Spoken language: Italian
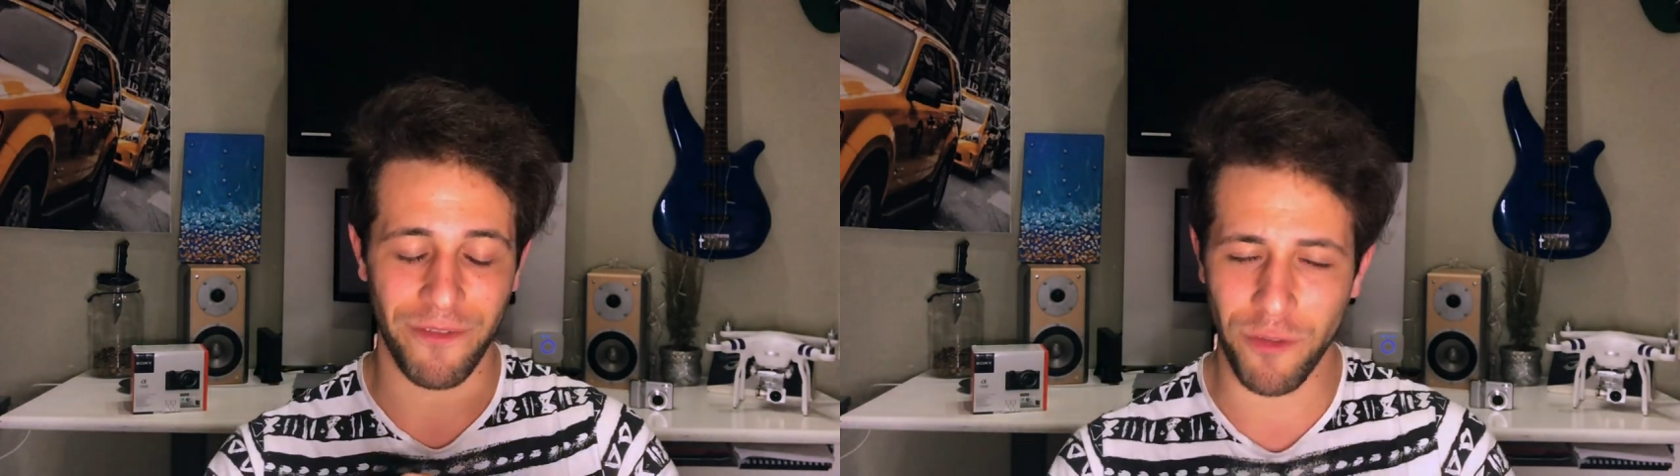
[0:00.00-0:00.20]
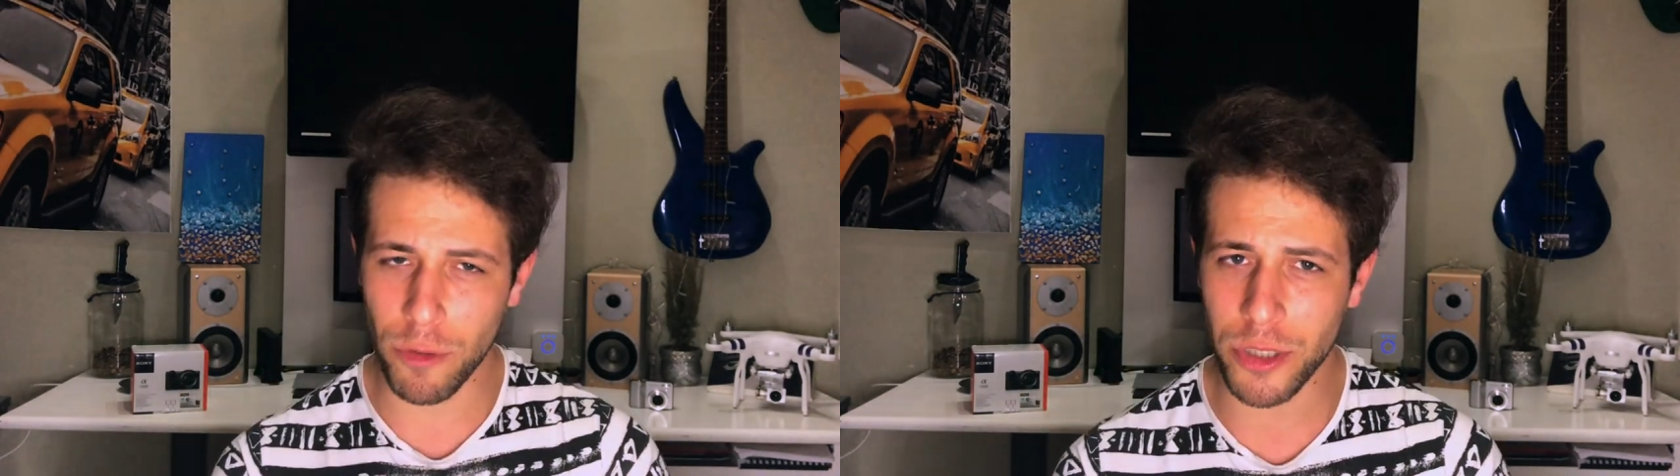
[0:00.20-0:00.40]

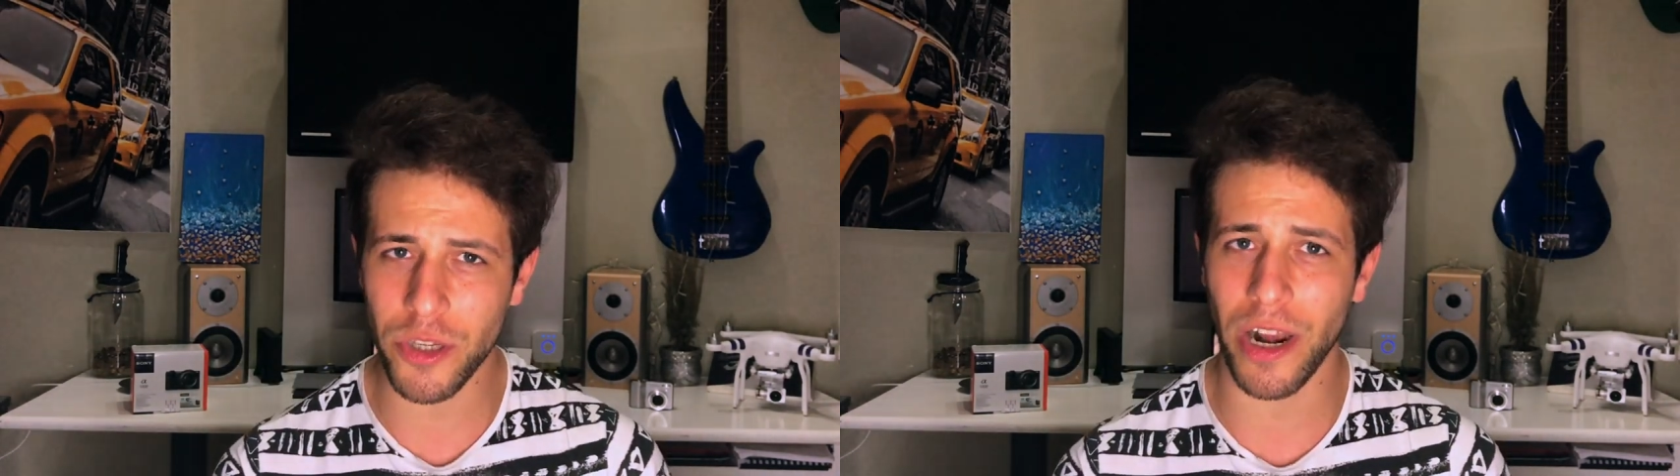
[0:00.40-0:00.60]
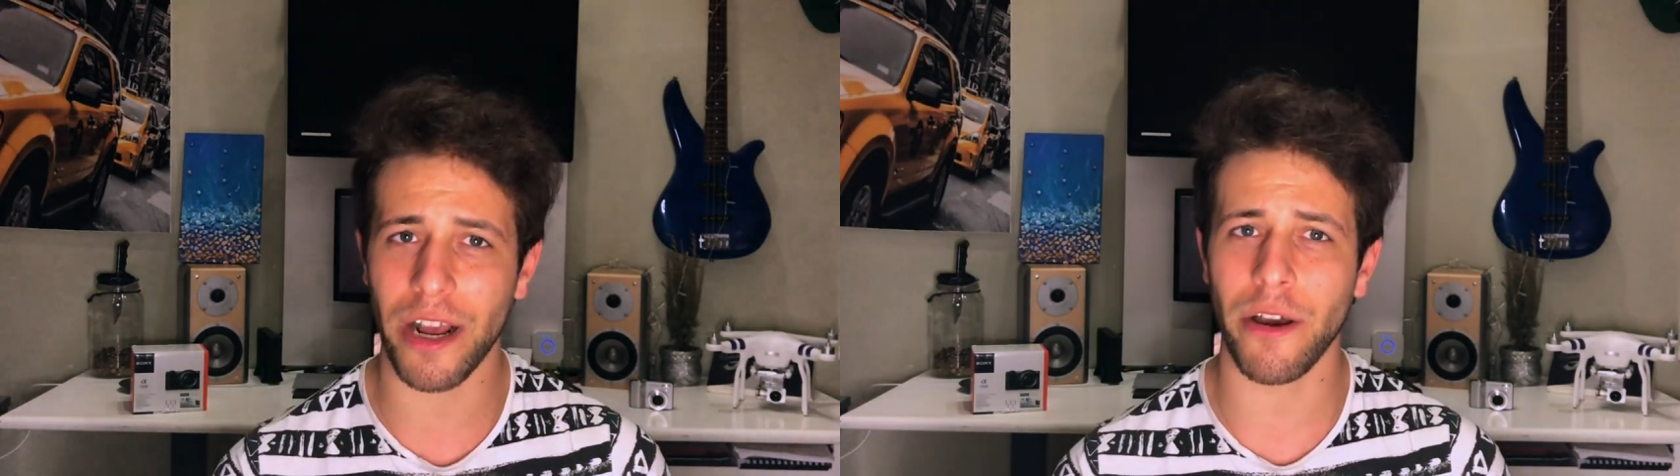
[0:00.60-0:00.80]

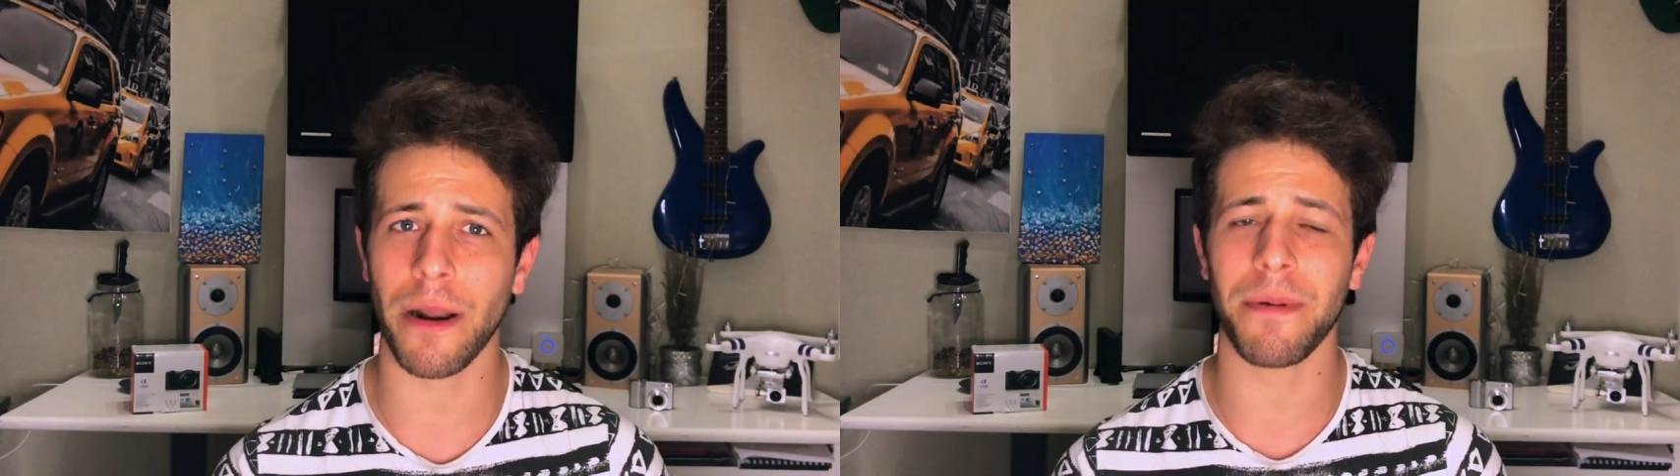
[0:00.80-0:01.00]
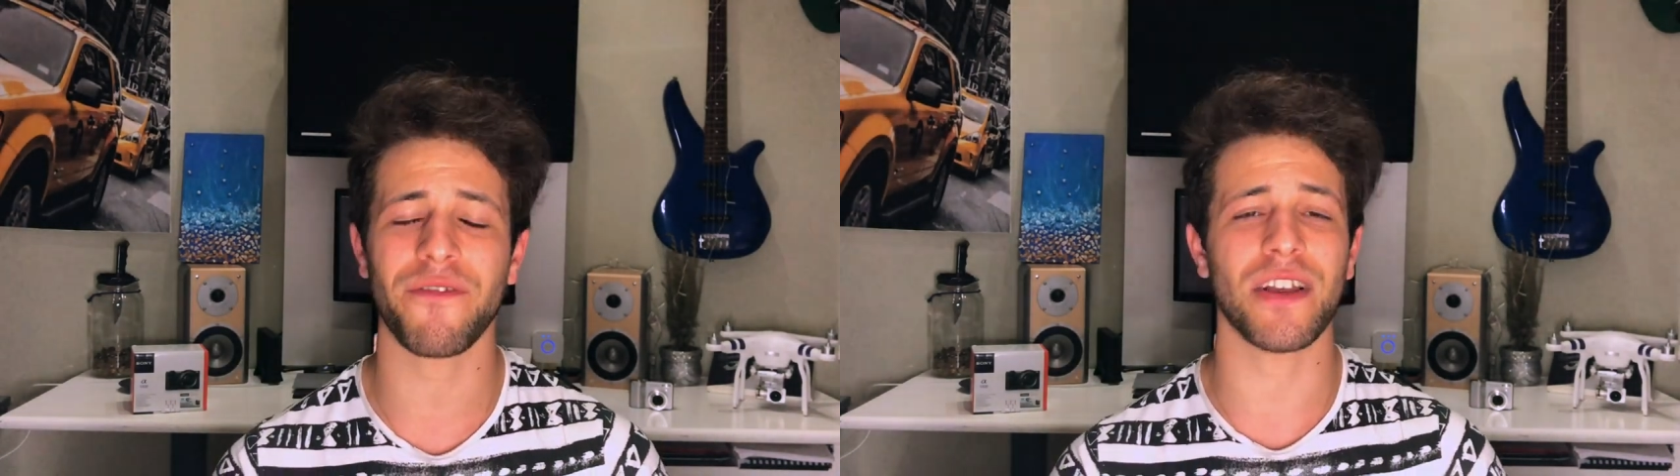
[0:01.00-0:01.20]
Funziona
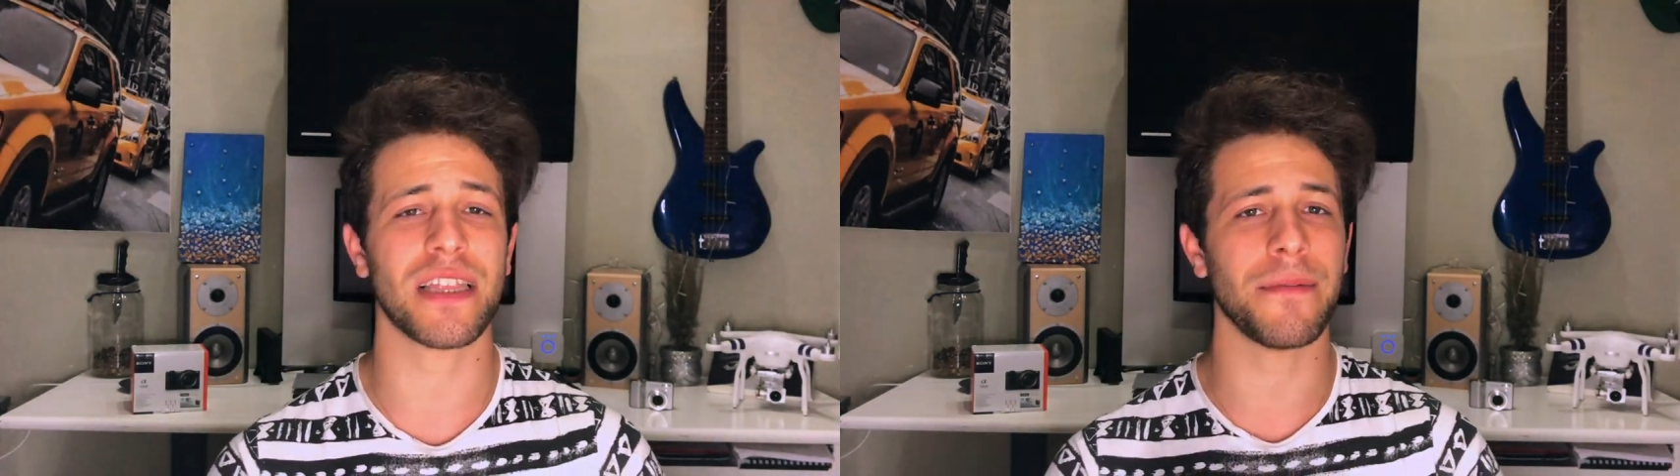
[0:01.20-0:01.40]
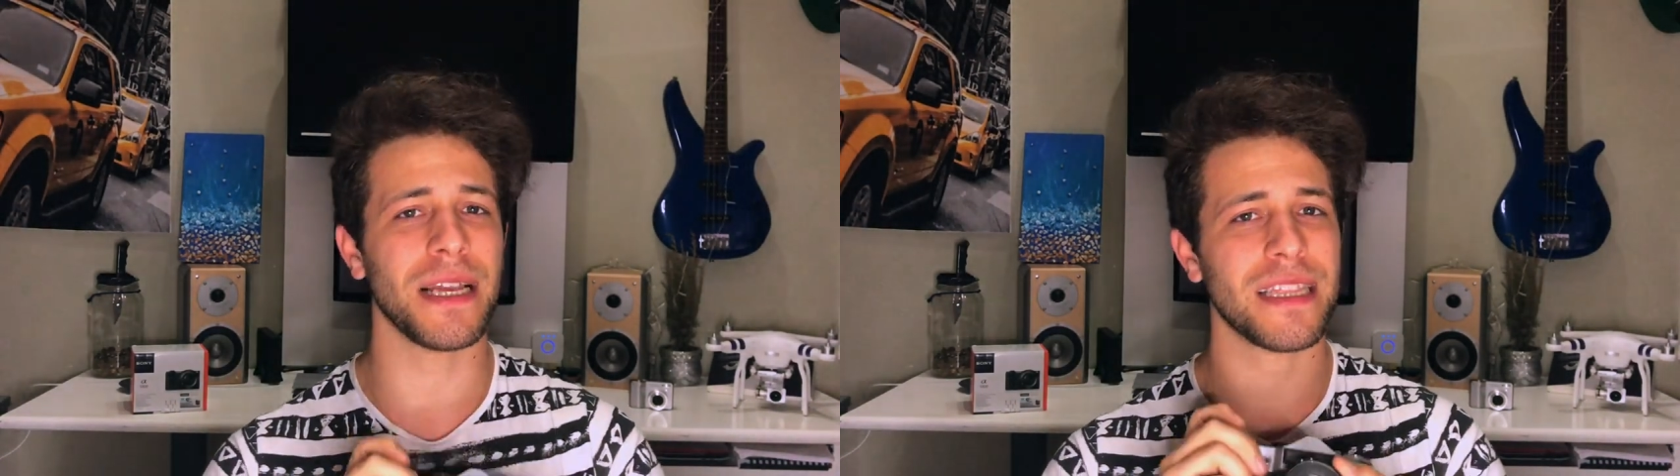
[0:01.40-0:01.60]
ancora
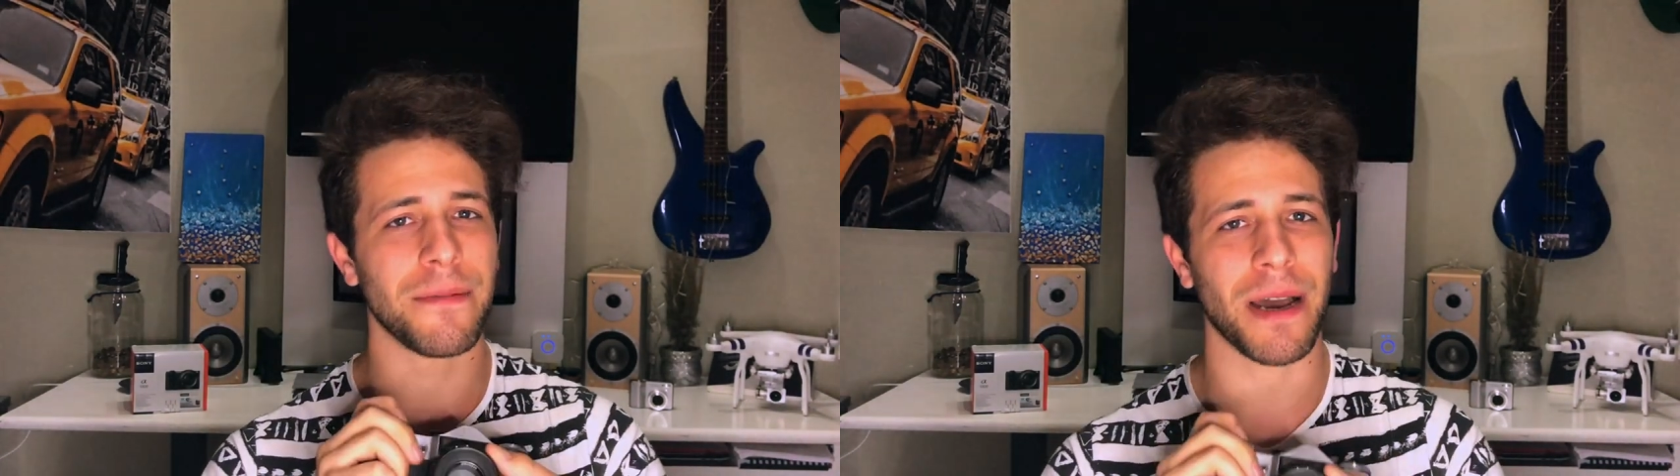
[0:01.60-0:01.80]
perfettamente,